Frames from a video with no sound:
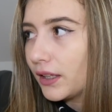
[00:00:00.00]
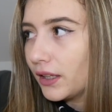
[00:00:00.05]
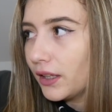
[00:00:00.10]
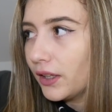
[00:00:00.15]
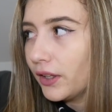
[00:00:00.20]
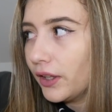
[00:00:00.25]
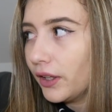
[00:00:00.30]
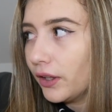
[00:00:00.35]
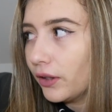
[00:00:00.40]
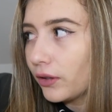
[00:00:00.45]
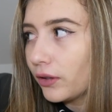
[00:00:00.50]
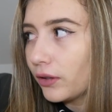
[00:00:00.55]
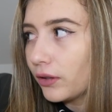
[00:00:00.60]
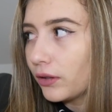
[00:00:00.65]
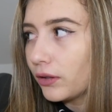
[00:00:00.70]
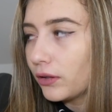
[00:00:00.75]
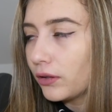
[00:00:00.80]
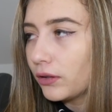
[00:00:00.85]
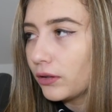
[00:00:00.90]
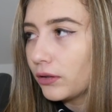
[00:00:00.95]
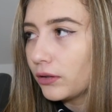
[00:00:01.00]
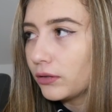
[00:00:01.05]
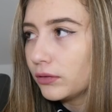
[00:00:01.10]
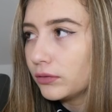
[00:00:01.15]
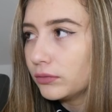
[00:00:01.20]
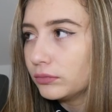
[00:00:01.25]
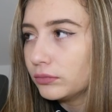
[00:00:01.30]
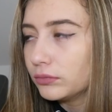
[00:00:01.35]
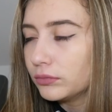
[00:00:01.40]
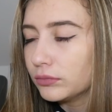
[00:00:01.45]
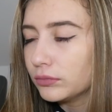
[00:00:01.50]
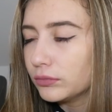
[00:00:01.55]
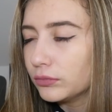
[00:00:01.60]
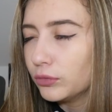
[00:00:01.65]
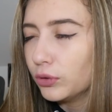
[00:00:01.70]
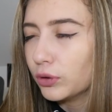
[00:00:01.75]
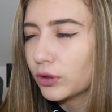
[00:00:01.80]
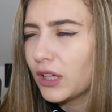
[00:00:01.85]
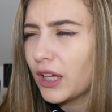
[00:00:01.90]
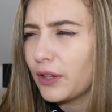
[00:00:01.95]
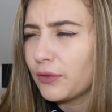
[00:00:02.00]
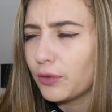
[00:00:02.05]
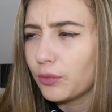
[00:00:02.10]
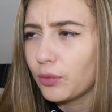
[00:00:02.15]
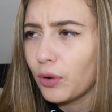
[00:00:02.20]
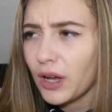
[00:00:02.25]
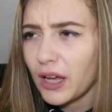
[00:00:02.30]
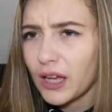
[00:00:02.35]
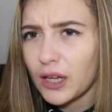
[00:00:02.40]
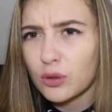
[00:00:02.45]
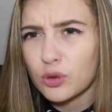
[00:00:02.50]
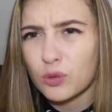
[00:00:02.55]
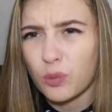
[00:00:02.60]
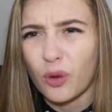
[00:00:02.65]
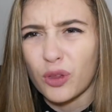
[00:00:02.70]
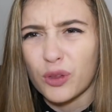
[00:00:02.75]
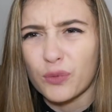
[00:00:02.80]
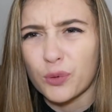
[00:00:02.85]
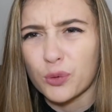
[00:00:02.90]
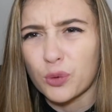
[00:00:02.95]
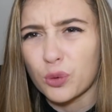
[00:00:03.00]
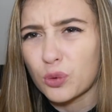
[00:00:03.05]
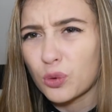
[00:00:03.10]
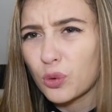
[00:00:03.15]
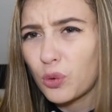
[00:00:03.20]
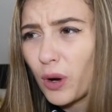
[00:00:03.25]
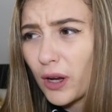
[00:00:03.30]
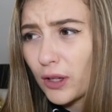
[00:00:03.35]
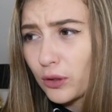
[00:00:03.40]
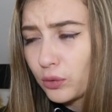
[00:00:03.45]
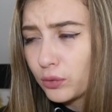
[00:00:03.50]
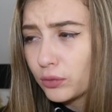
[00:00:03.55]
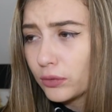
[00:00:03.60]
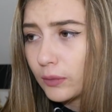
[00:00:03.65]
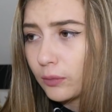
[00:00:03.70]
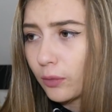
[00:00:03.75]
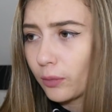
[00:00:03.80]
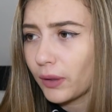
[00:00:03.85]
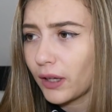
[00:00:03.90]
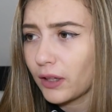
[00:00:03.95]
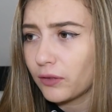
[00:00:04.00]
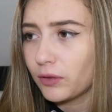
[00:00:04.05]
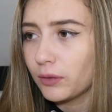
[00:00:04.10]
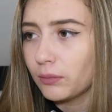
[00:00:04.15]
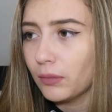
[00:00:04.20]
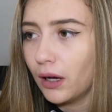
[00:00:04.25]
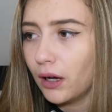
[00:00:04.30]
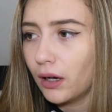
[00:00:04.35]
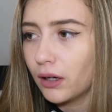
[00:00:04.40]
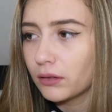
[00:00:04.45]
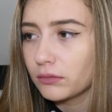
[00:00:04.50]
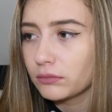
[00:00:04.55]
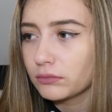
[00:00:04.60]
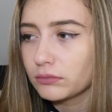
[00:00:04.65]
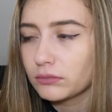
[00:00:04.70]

Et le gars il fait ouais tu prends des photos de quoi et tout et mon père il fait bah